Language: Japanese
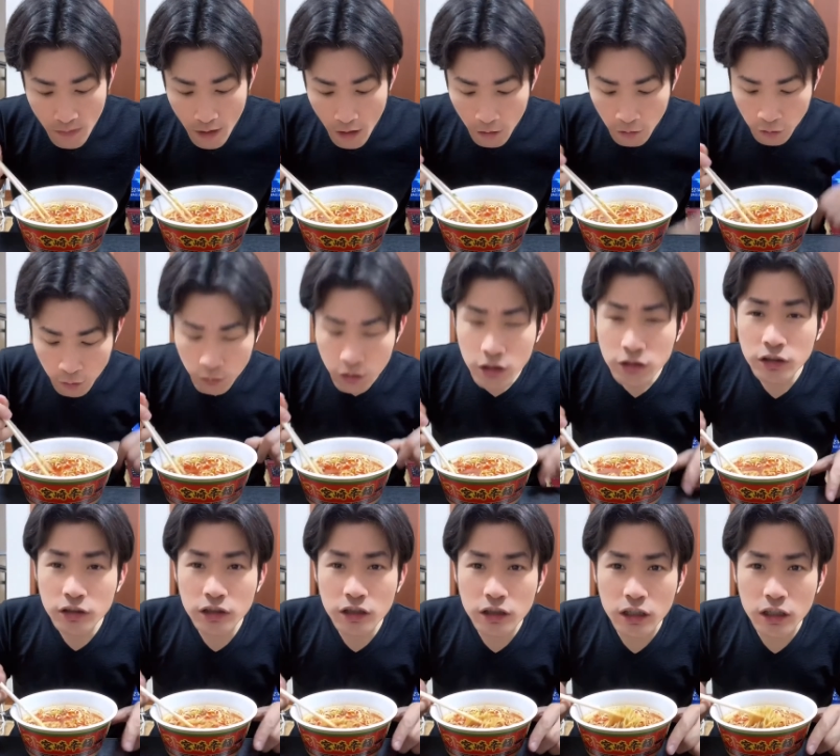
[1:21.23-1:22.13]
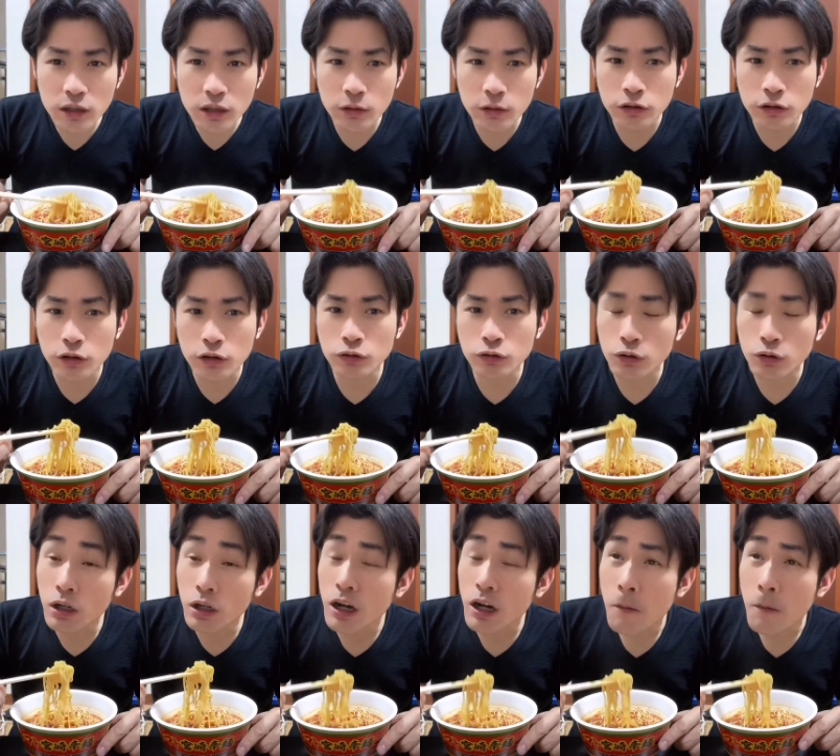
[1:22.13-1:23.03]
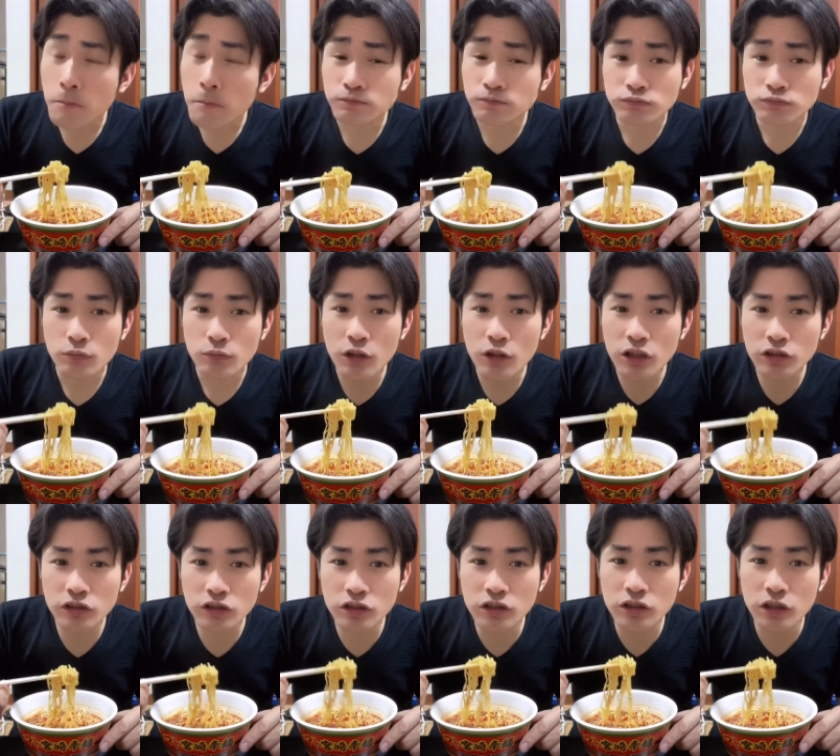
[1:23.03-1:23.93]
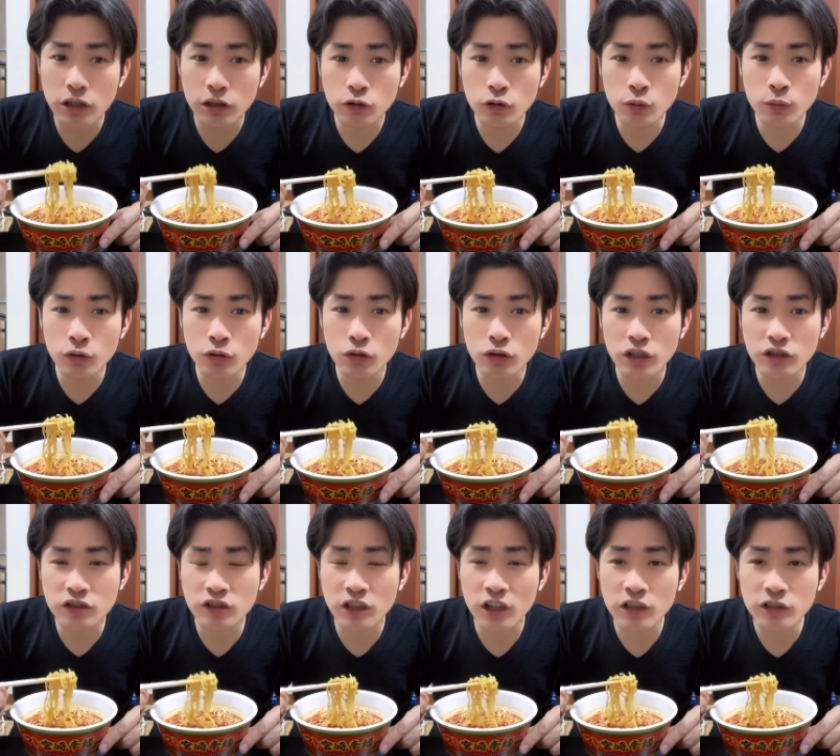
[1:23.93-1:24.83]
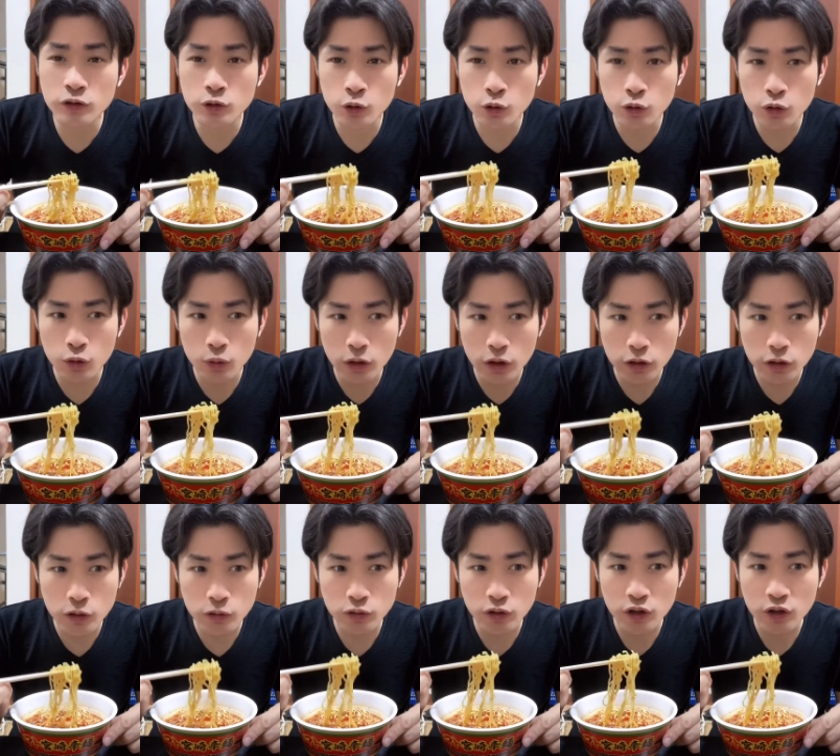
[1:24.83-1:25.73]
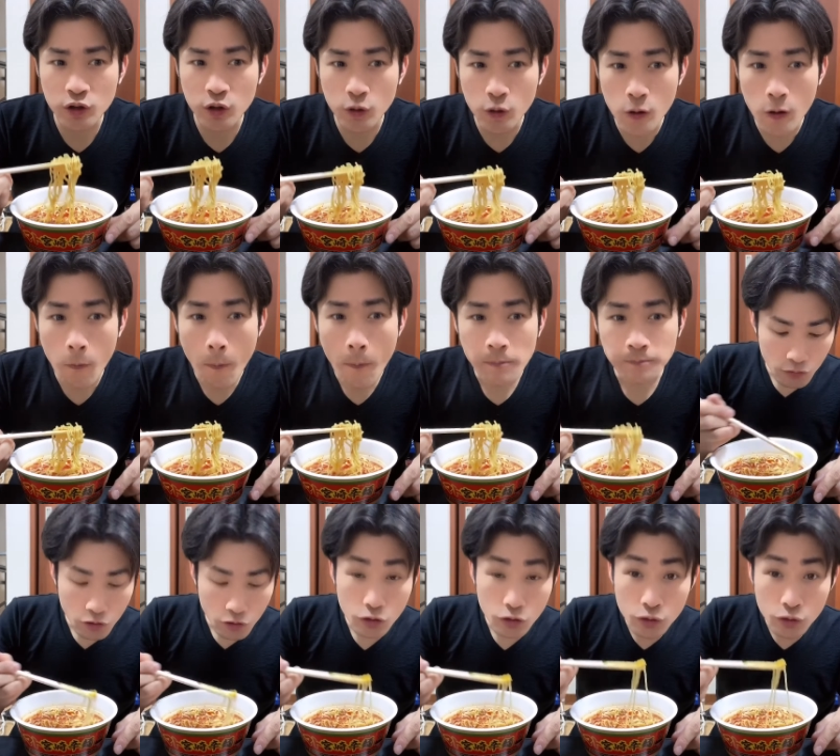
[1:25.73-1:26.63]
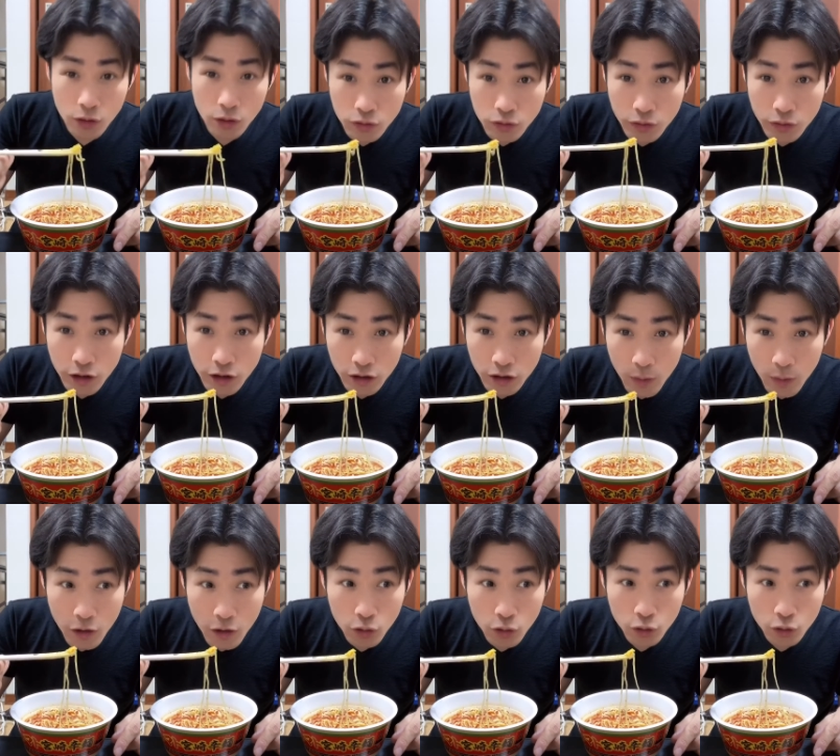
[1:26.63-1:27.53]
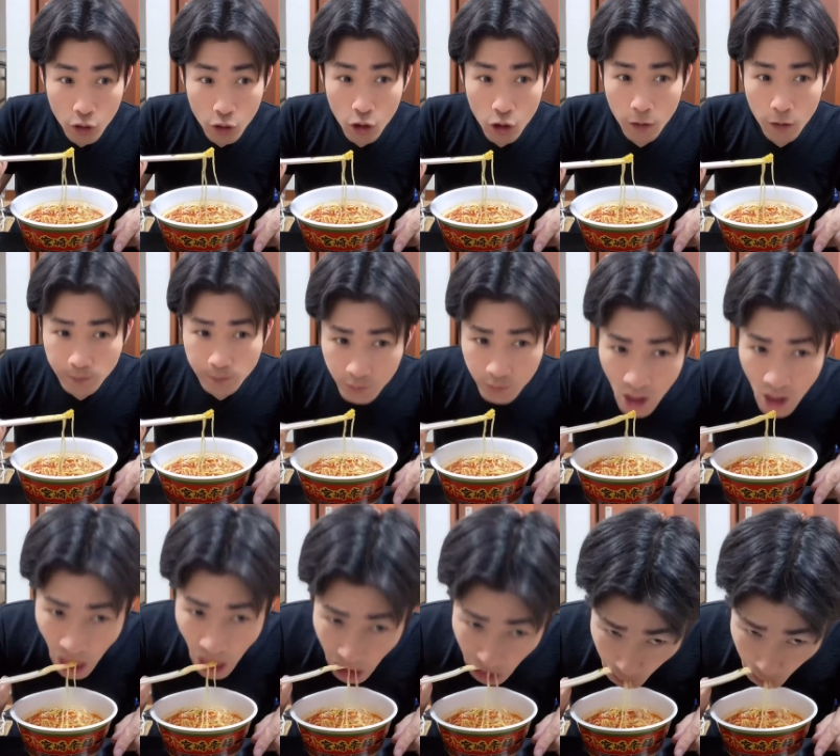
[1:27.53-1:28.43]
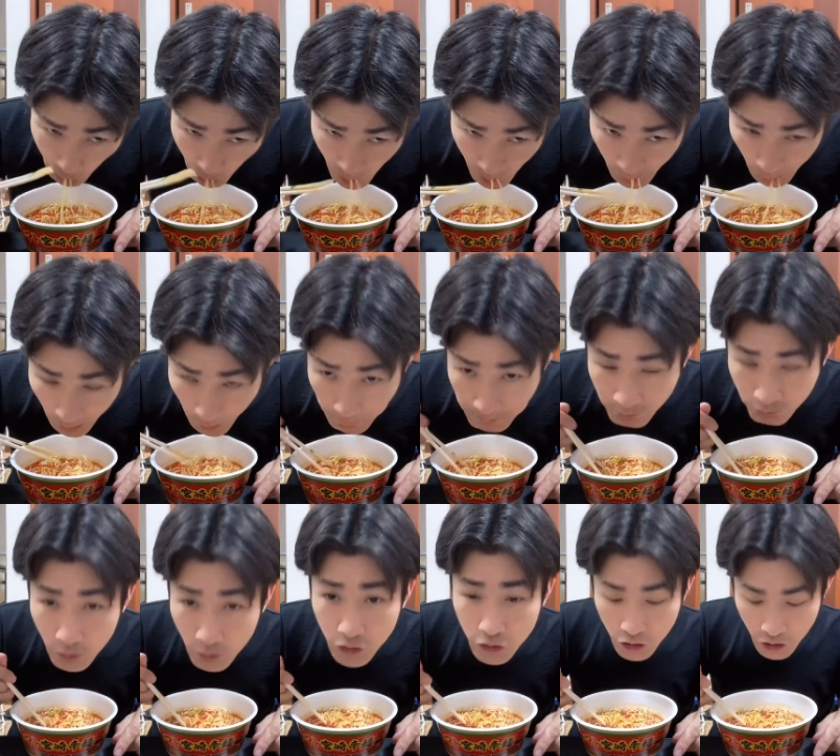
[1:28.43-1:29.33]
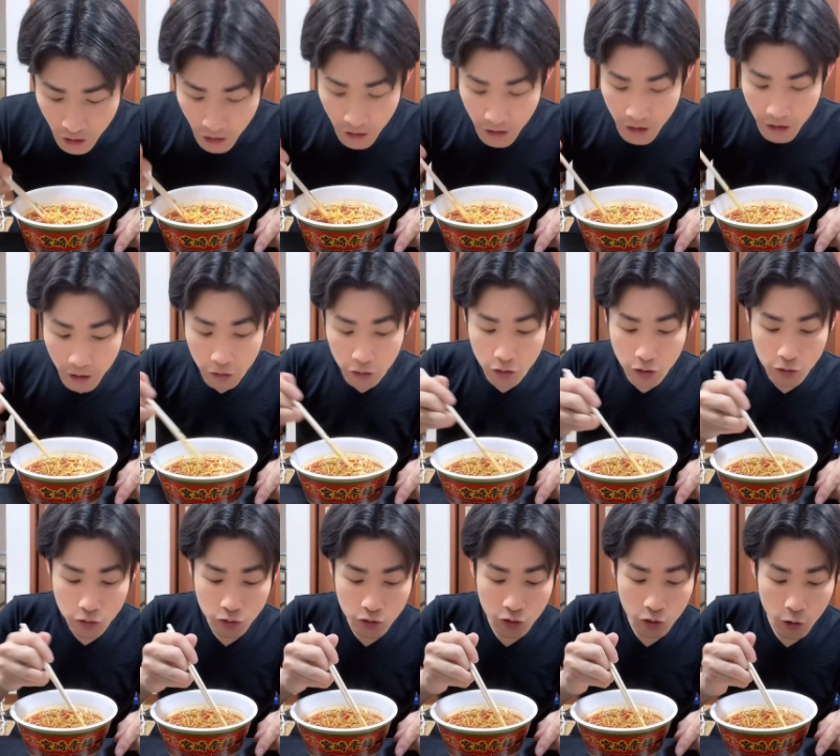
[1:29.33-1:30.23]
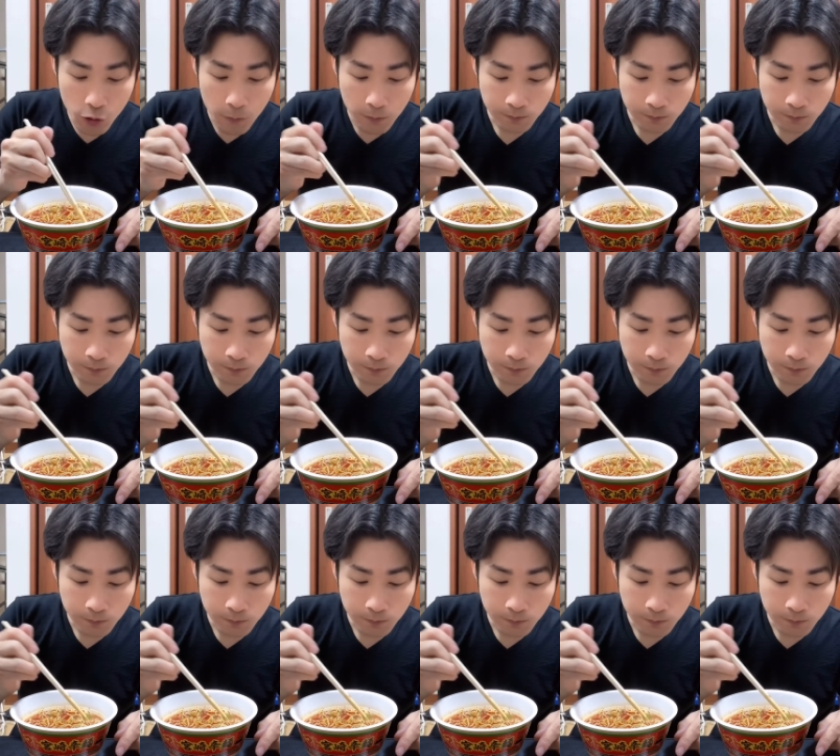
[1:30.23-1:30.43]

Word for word: これ宮崎辛麺っていうのは、宮崎県延岡市発祥と言われてるんですけど、このふわふわな卵と、ニラが入ってるんですよ。